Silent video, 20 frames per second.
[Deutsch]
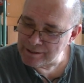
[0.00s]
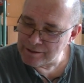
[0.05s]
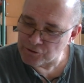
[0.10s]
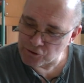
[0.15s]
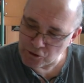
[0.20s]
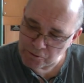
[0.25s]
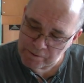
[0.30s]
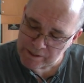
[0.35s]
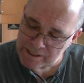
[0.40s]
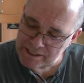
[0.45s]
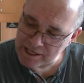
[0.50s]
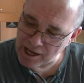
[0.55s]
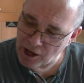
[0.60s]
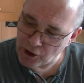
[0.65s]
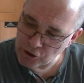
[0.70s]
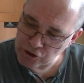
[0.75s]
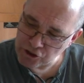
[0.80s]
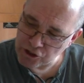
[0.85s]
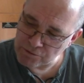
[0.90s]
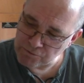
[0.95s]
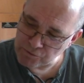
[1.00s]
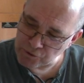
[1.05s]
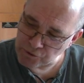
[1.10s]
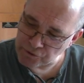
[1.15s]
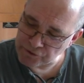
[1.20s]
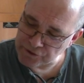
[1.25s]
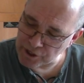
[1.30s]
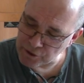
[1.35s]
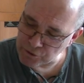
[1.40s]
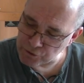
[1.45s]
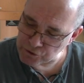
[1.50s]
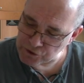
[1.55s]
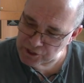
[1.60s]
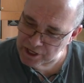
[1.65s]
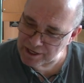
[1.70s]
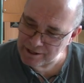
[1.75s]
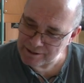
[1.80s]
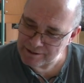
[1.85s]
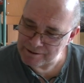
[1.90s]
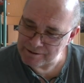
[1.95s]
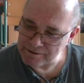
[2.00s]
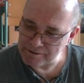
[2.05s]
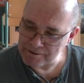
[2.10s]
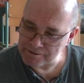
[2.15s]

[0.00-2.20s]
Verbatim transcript: Du bist ja auch schon munter, oder?